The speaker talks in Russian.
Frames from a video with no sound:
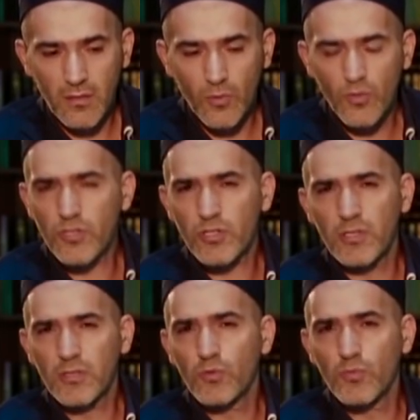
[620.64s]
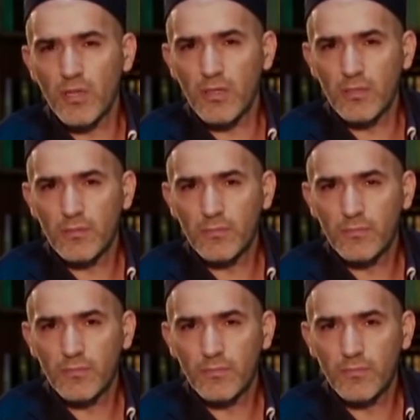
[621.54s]
«Хочешь ли ты умереть?»
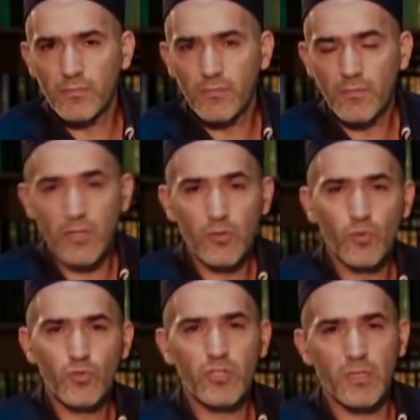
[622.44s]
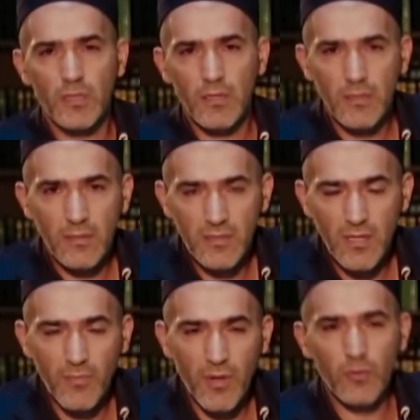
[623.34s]
И тут же
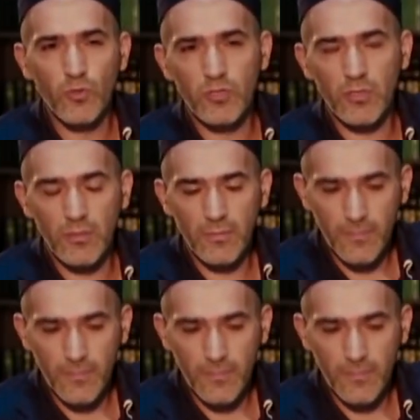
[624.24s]
сам продолжил,